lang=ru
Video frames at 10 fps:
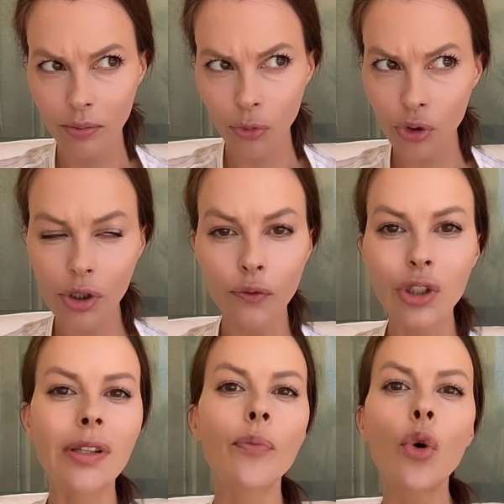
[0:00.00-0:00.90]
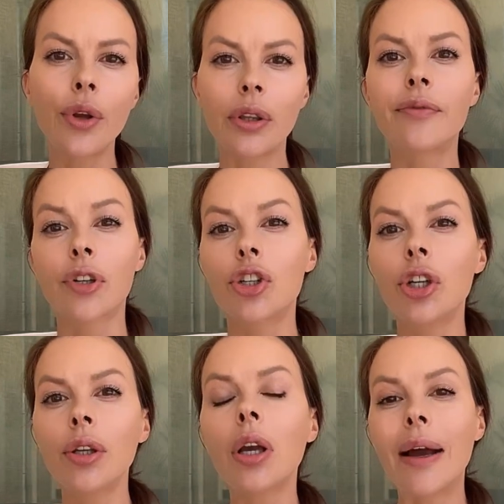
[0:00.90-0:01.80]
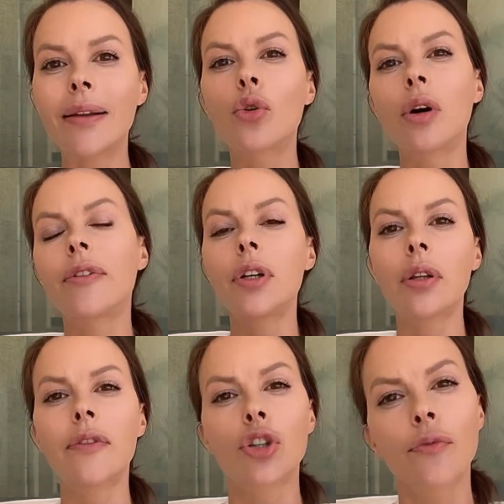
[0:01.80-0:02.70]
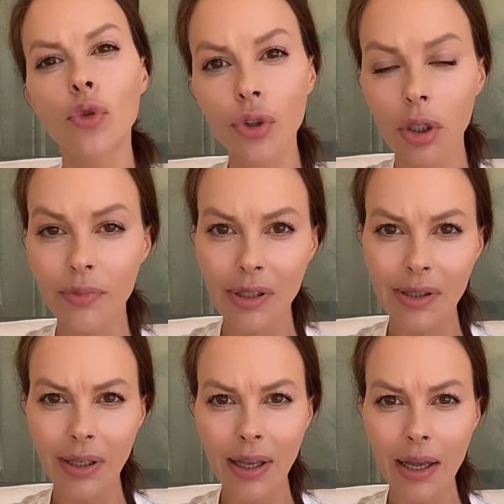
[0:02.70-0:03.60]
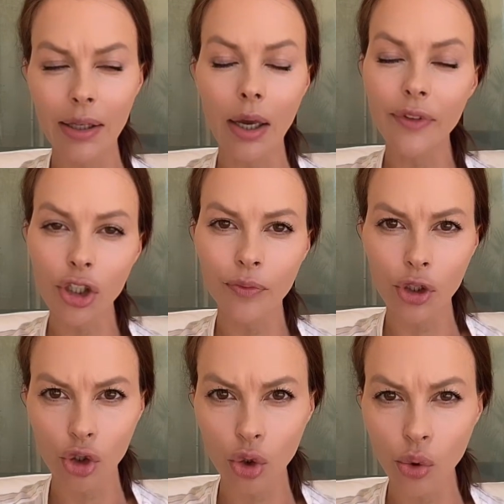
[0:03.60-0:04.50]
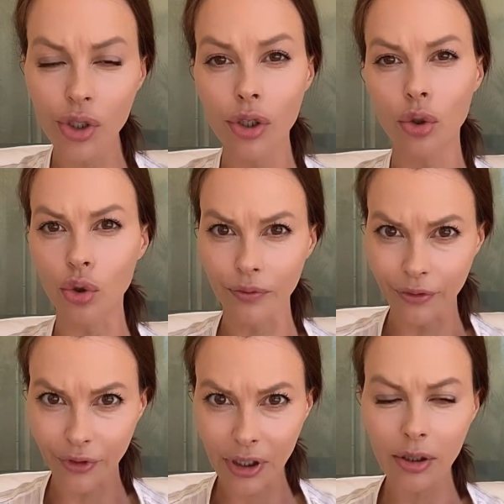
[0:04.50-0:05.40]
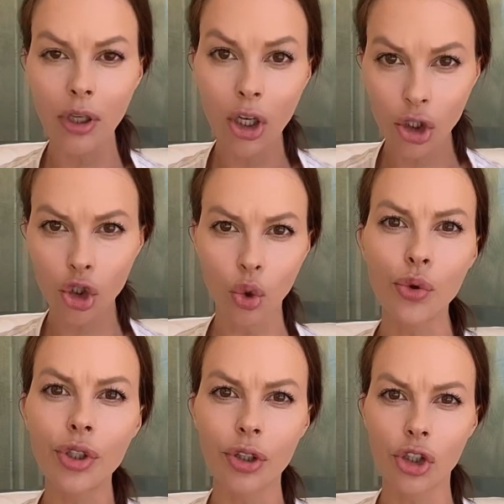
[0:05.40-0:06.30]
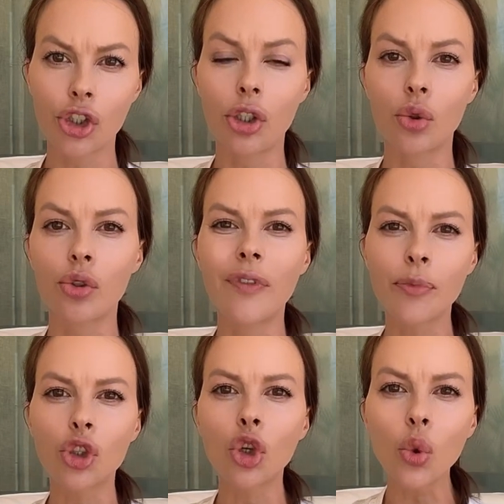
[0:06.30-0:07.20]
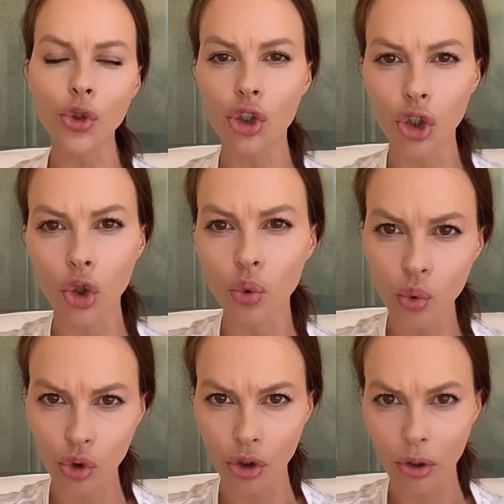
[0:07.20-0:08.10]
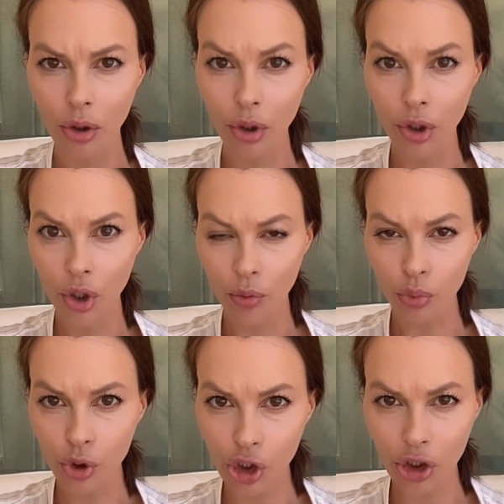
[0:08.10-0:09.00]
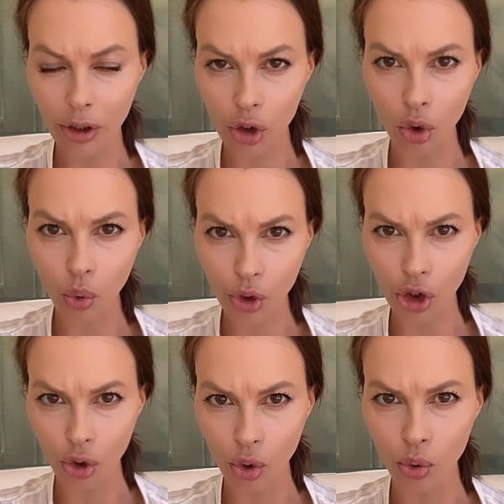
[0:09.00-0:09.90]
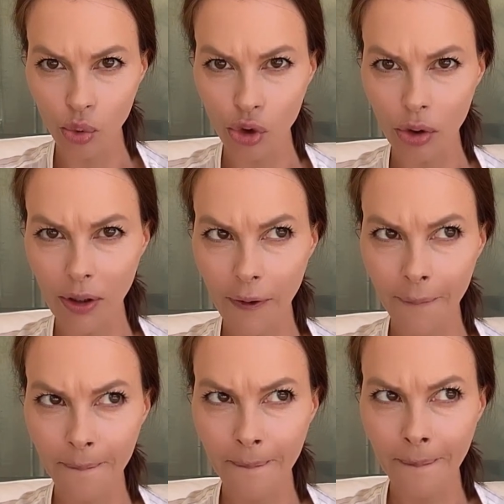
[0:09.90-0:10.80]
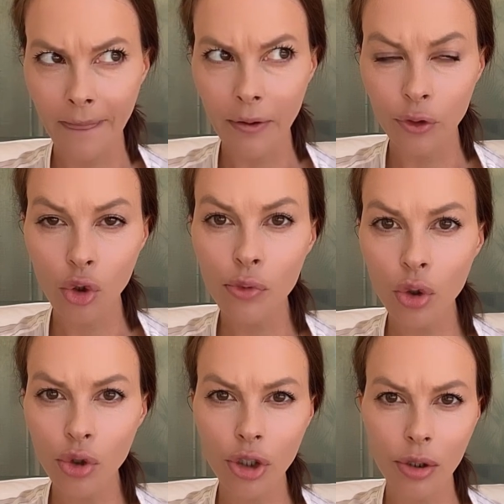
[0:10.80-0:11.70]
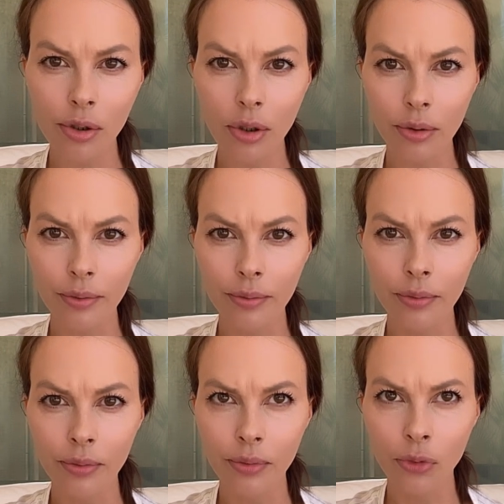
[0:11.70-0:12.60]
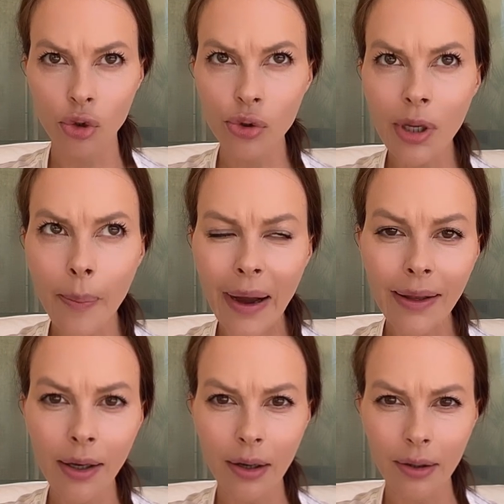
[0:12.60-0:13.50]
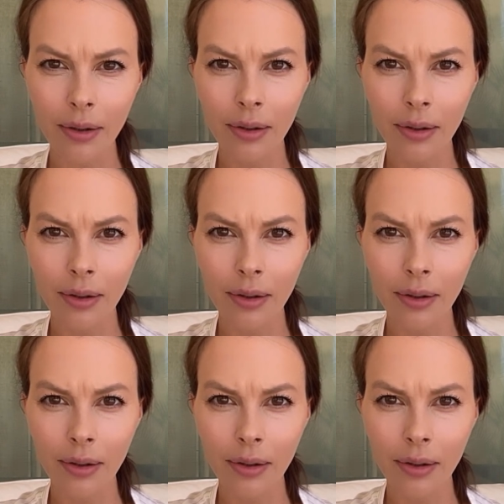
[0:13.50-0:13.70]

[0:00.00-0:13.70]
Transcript: То есть вот само это выражение, оно говорит о вашем внутреннем состоянии, о вашем настрое, с которым вы строите отношения. То есть вам срочно нужен мужчина, срочно нужен. В чем срочность-то? Что за паника?